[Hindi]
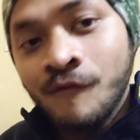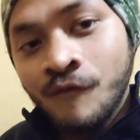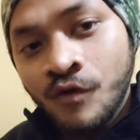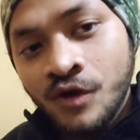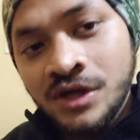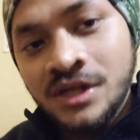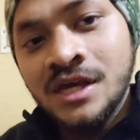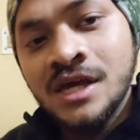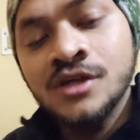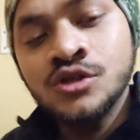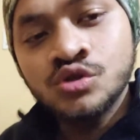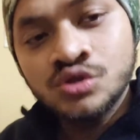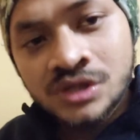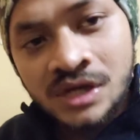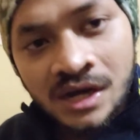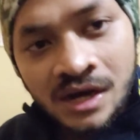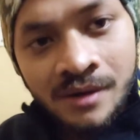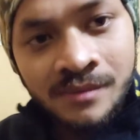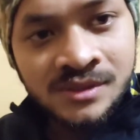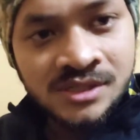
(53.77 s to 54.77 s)
वो ये जो
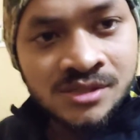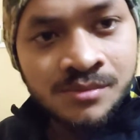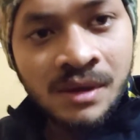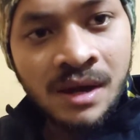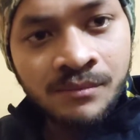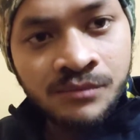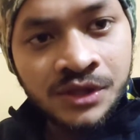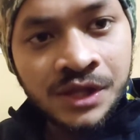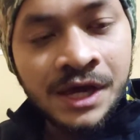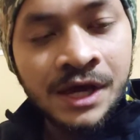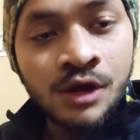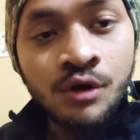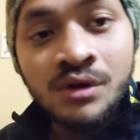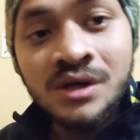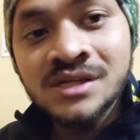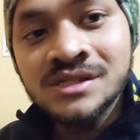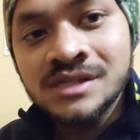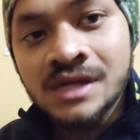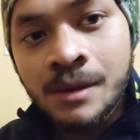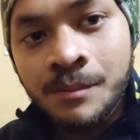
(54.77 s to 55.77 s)
चैनल जिसमें आप देख रहे हो
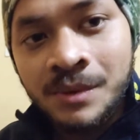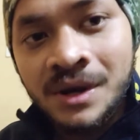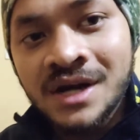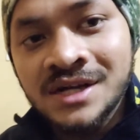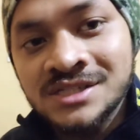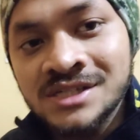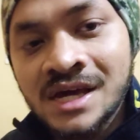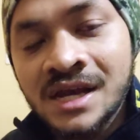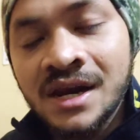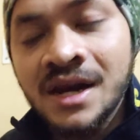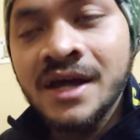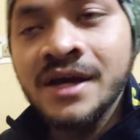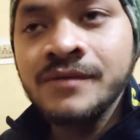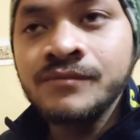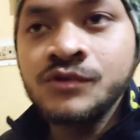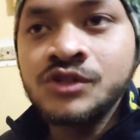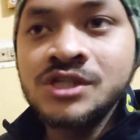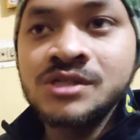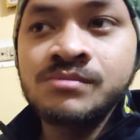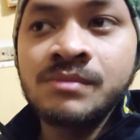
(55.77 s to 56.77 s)
ये सेपरेट चैनल है
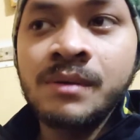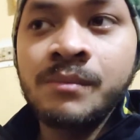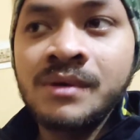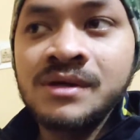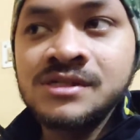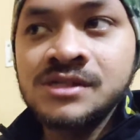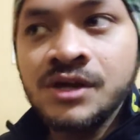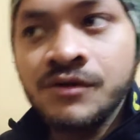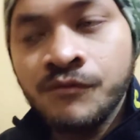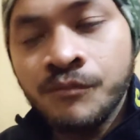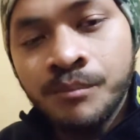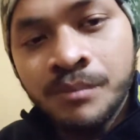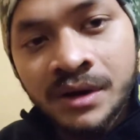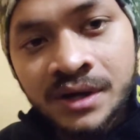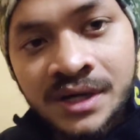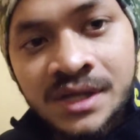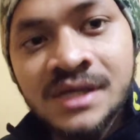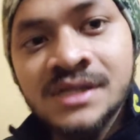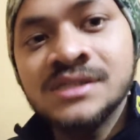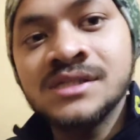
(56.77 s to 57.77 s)
जिसमें मैं सिर्फ
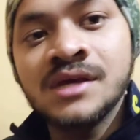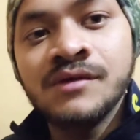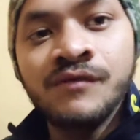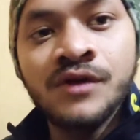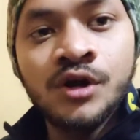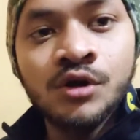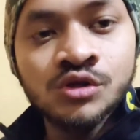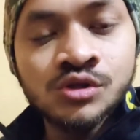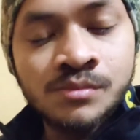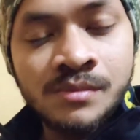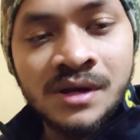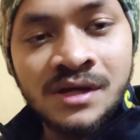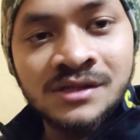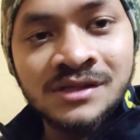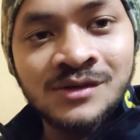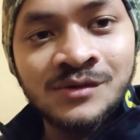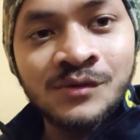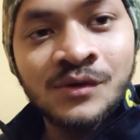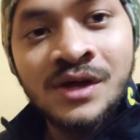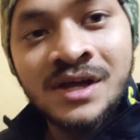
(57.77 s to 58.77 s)
बनीस की वीडियोस
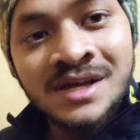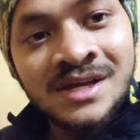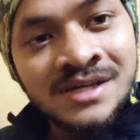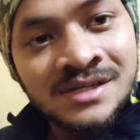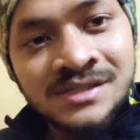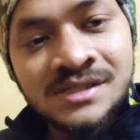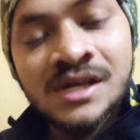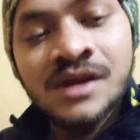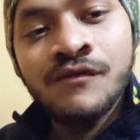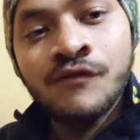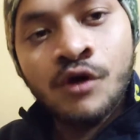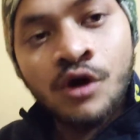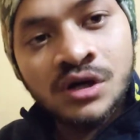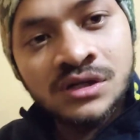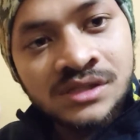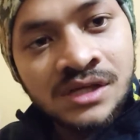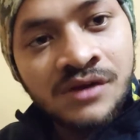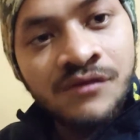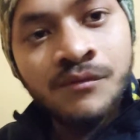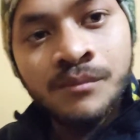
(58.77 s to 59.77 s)
बनाता हूँ सिर्फ और
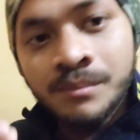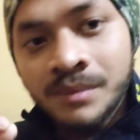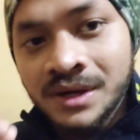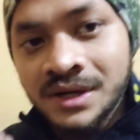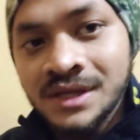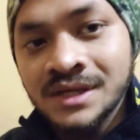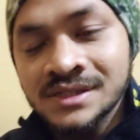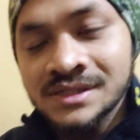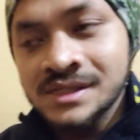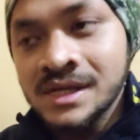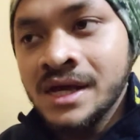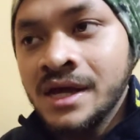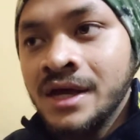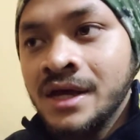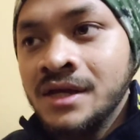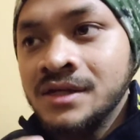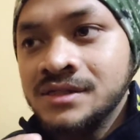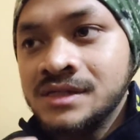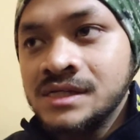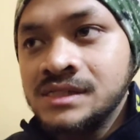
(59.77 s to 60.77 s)
सिर्फ बनीस
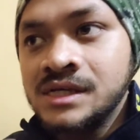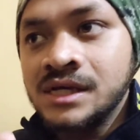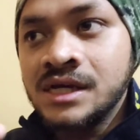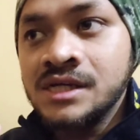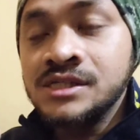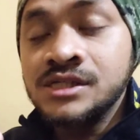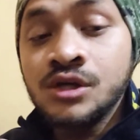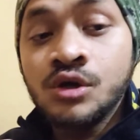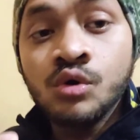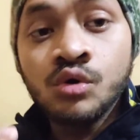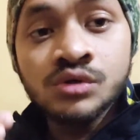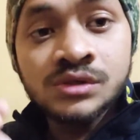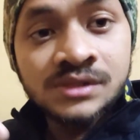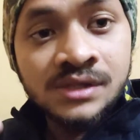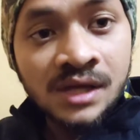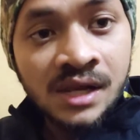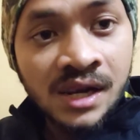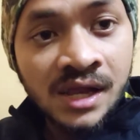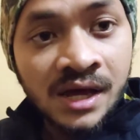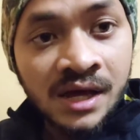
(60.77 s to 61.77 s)
जैसे किसी को
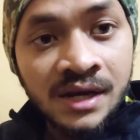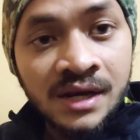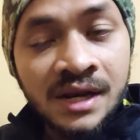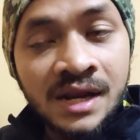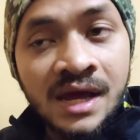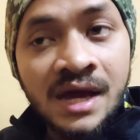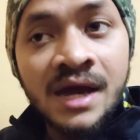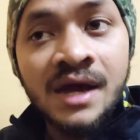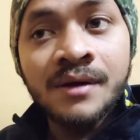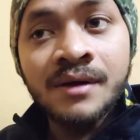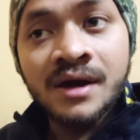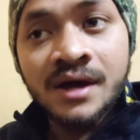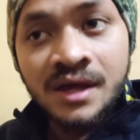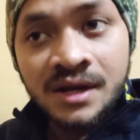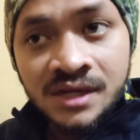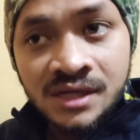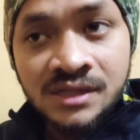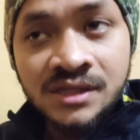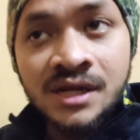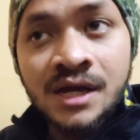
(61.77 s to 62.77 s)
सेल करना है
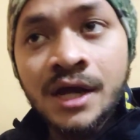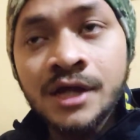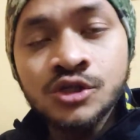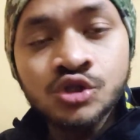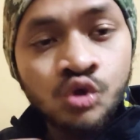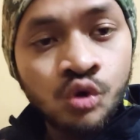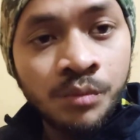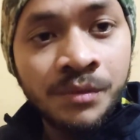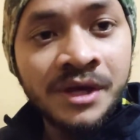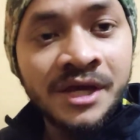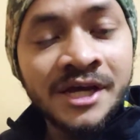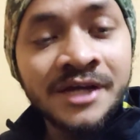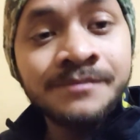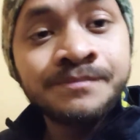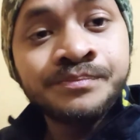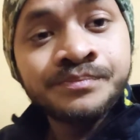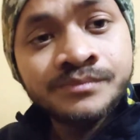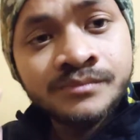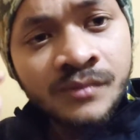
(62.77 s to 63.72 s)
खरीदना है जो भी है